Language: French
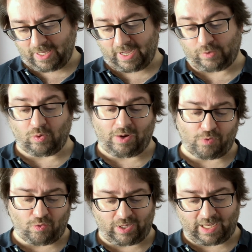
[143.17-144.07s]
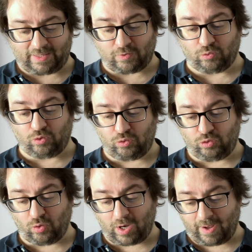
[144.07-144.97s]
Actuellement, il est en
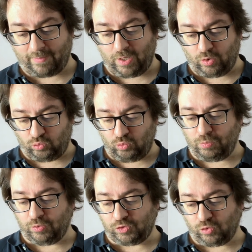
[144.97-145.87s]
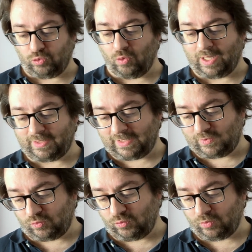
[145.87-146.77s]
doctorat double saut de
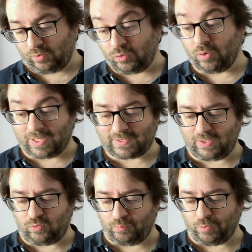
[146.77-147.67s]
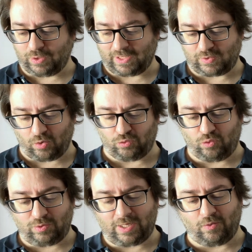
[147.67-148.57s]
l'Institut protestant
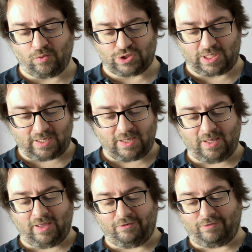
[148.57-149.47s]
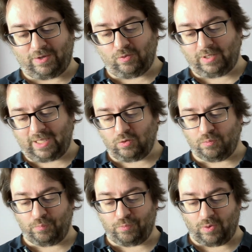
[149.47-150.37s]
de théologie, faculté de
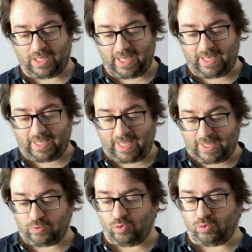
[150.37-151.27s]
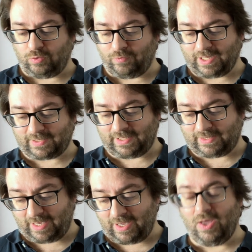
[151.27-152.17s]
Montpellier et de
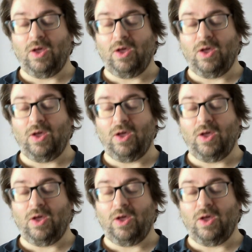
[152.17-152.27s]
l'Université